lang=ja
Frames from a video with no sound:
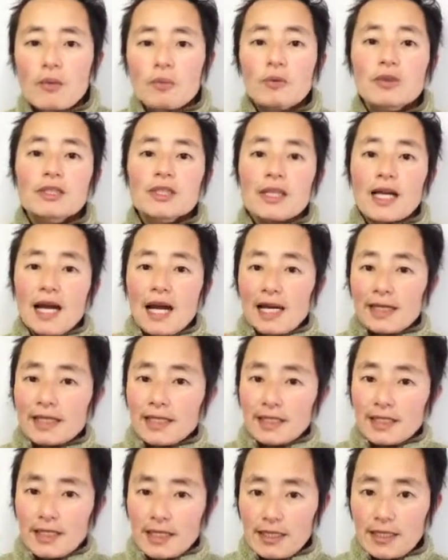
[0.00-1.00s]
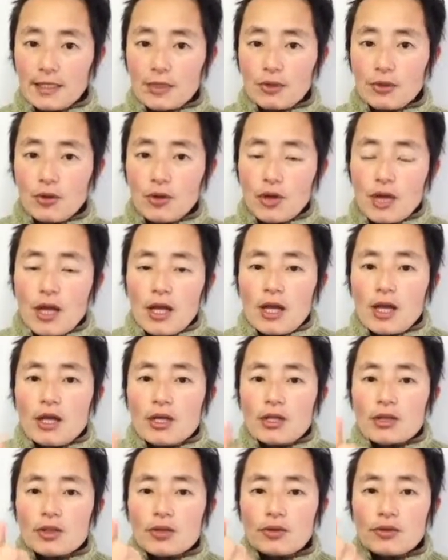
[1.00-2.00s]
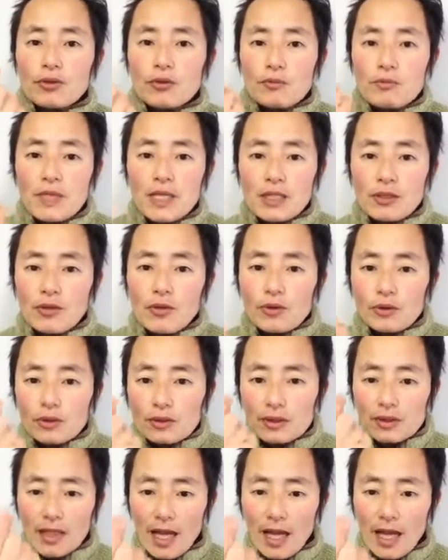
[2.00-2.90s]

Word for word: もしあなたがですよ、その実の